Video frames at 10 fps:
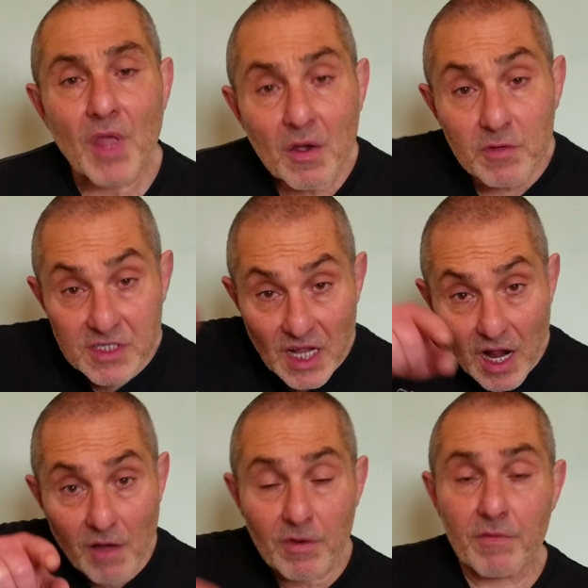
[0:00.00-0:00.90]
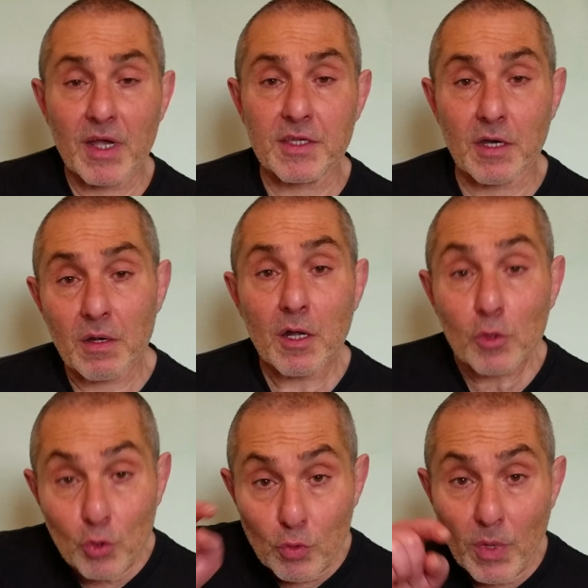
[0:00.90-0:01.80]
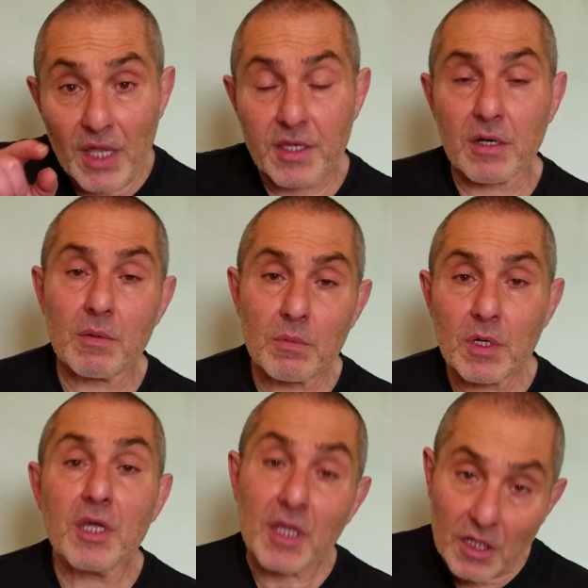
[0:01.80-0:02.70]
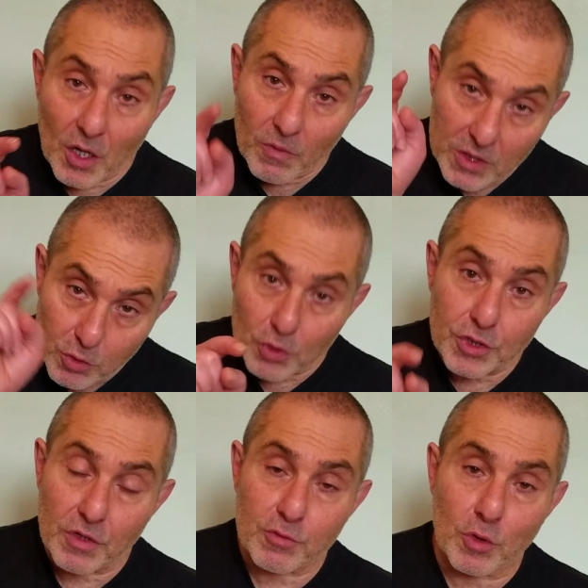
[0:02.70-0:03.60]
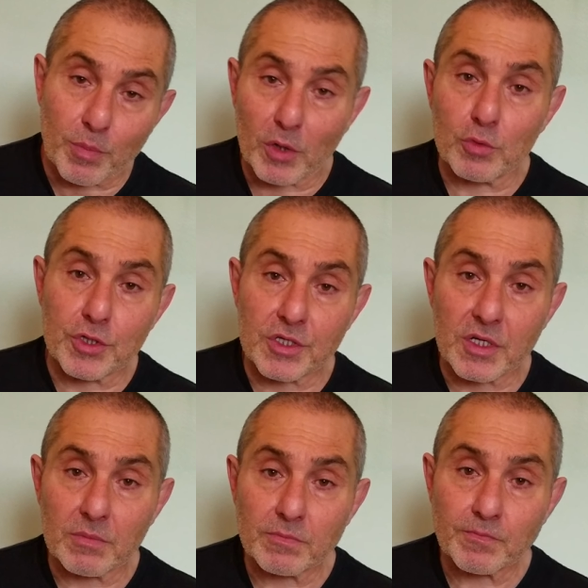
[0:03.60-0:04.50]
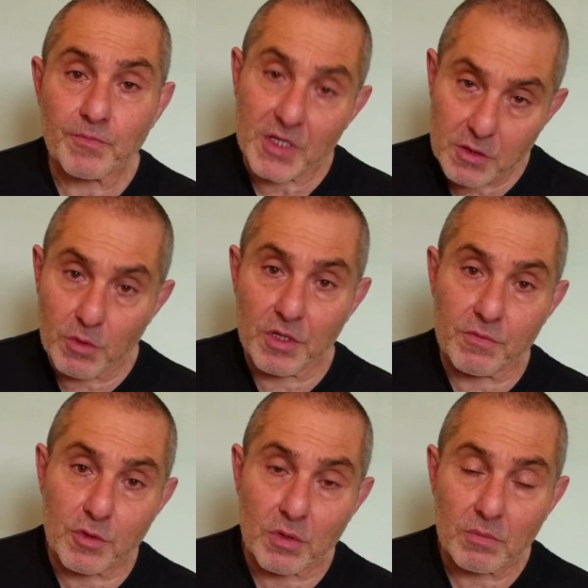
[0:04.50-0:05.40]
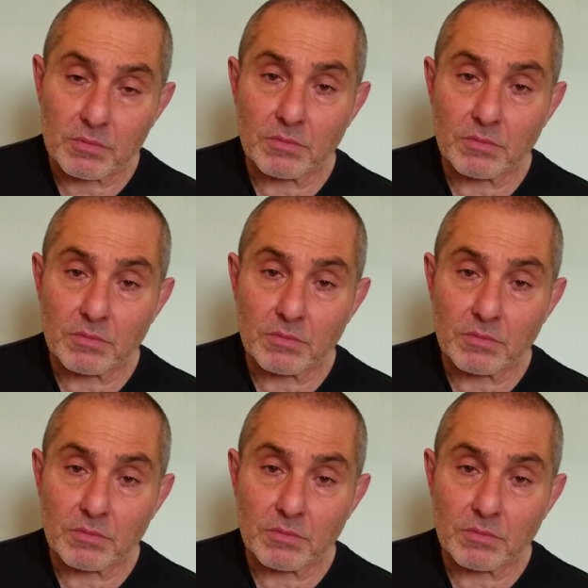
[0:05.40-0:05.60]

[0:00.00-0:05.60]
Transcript: Выздоравливайте, думайте, и тогда у вас точно все получится. На сегодня все.